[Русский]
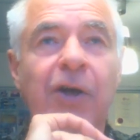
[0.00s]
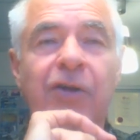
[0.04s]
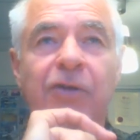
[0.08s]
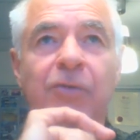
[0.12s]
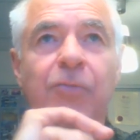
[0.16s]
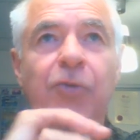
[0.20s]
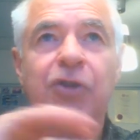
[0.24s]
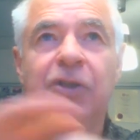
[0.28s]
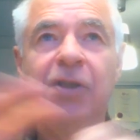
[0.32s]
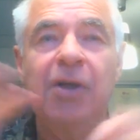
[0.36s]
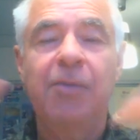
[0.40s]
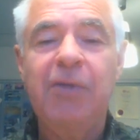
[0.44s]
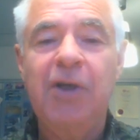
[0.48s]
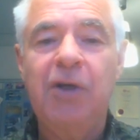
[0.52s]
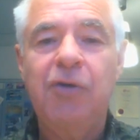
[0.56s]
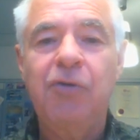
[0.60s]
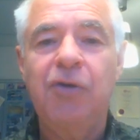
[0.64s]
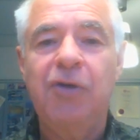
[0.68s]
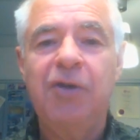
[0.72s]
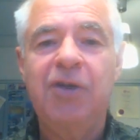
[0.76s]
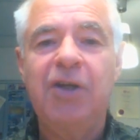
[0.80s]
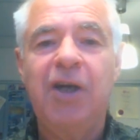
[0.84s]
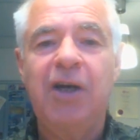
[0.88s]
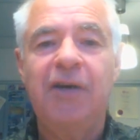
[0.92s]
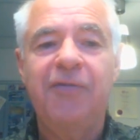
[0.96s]
Ну, может, там на
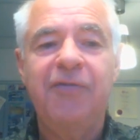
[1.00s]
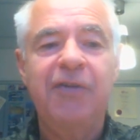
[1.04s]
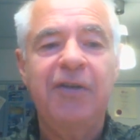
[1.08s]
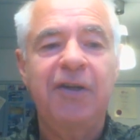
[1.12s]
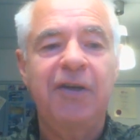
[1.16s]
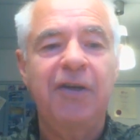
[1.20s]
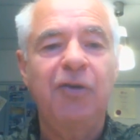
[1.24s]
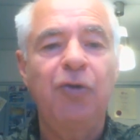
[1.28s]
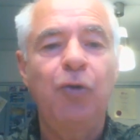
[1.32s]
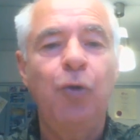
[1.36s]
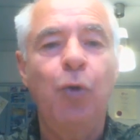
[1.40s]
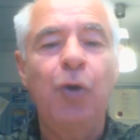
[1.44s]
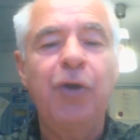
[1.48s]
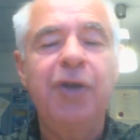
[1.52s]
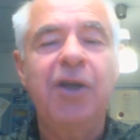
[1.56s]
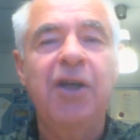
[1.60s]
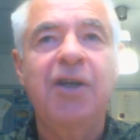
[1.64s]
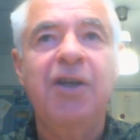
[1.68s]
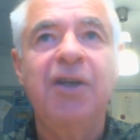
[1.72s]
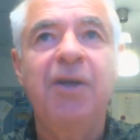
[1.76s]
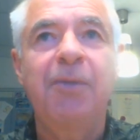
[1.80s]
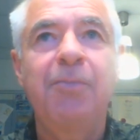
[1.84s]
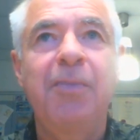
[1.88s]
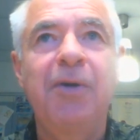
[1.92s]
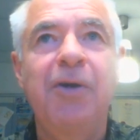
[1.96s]
какой-нибудь кафедре
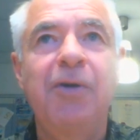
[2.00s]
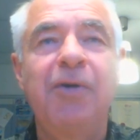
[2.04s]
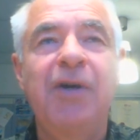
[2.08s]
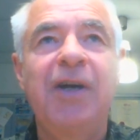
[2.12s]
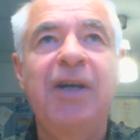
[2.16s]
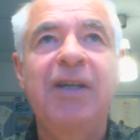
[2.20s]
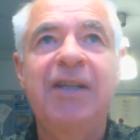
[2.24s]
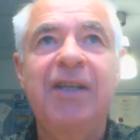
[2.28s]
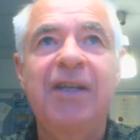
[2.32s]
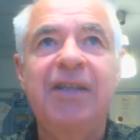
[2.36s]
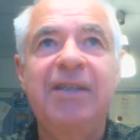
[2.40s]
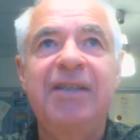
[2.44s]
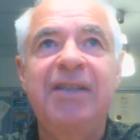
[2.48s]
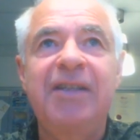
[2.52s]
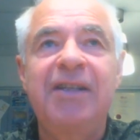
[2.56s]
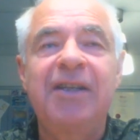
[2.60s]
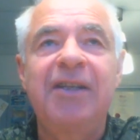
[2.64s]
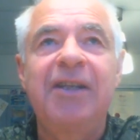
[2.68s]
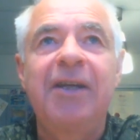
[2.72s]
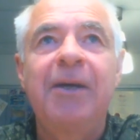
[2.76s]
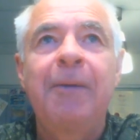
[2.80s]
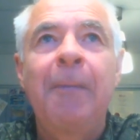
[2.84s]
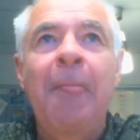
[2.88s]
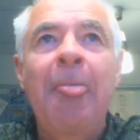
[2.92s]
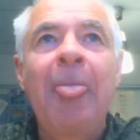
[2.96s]
логики было это
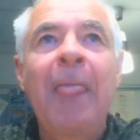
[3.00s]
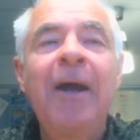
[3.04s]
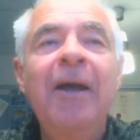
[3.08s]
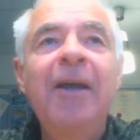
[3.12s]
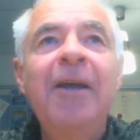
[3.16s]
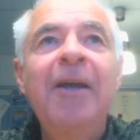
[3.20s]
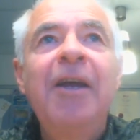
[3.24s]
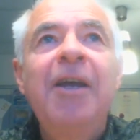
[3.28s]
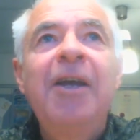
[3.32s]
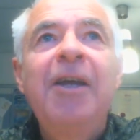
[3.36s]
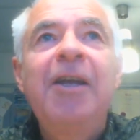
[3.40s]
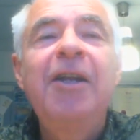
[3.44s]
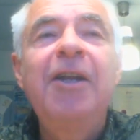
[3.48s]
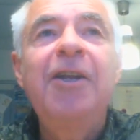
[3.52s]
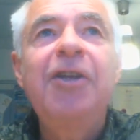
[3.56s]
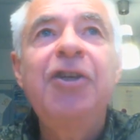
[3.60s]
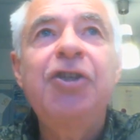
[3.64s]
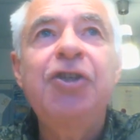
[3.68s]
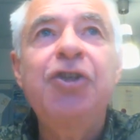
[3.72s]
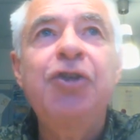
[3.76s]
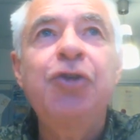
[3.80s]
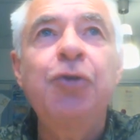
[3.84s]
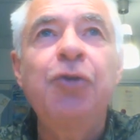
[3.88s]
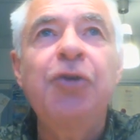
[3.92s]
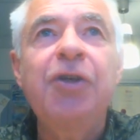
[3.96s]
дело. Или
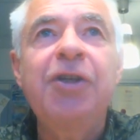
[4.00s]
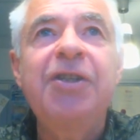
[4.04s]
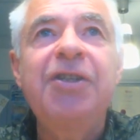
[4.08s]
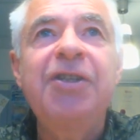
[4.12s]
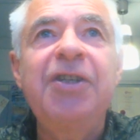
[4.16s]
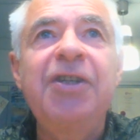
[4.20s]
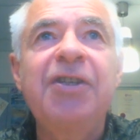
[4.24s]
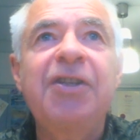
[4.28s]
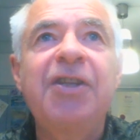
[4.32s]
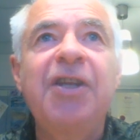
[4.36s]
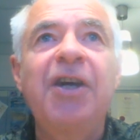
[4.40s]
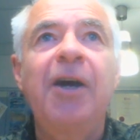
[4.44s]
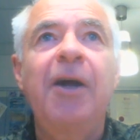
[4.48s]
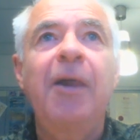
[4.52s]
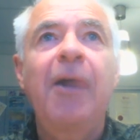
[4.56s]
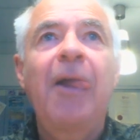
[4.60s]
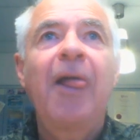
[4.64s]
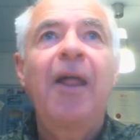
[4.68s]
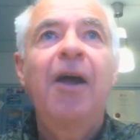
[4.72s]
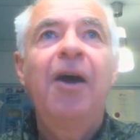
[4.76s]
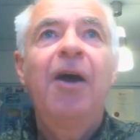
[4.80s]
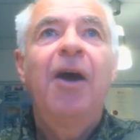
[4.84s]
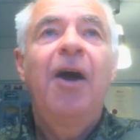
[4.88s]
еще где-то.